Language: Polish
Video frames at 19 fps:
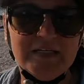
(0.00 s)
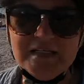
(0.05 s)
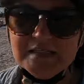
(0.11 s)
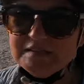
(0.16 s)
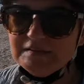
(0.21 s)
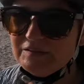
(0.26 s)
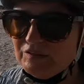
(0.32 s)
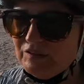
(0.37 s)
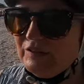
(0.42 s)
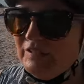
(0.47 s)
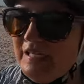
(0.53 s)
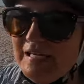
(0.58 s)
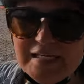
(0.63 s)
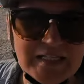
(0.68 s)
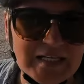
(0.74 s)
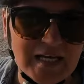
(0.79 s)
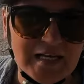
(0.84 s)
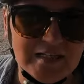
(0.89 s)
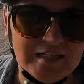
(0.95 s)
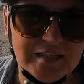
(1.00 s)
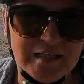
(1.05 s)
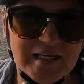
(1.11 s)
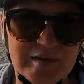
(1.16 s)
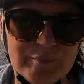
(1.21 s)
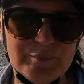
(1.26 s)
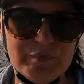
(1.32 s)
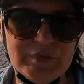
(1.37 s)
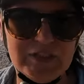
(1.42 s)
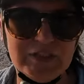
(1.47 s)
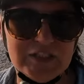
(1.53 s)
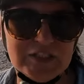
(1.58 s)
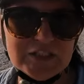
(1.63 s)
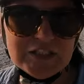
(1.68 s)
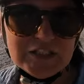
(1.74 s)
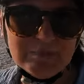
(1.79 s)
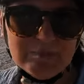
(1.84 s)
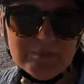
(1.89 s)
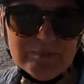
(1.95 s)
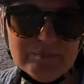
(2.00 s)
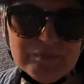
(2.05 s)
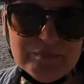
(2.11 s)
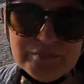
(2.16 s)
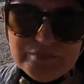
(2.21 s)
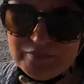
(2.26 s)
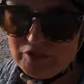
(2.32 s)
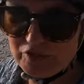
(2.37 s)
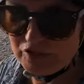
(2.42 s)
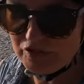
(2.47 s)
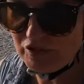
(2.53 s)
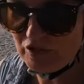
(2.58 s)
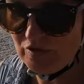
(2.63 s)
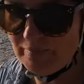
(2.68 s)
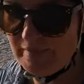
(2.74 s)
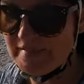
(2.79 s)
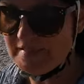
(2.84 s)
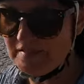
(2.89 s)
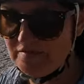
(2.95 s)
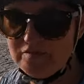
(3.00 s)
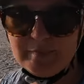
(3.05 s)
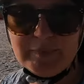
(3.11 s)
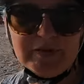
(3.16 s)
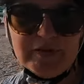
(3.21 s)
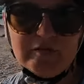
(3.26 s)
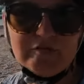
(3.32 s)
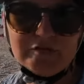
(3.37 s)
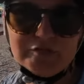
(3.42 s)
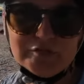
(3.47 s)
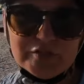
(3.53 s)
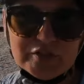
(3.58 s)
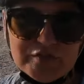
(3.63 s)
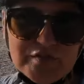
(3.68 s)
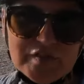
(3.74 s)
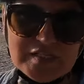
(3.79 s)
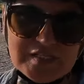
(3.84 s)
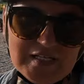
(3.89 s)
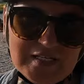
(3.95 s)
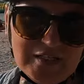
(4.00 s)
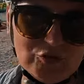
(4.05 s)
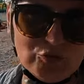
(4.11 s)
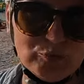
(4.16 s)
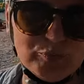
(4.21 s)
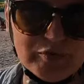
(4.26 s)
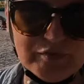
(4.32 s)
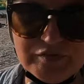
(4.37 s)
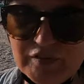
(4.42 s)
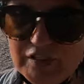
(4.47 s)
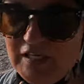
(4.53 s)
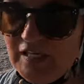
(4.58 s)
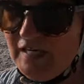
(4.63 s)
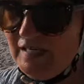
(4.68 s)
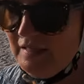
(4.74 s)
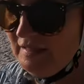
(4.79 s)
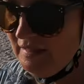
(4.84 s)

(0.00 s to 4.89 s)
jest to genialny kemping, jeśli mm, chodzi o bazę wypadową do zwiedzania Dubrownika.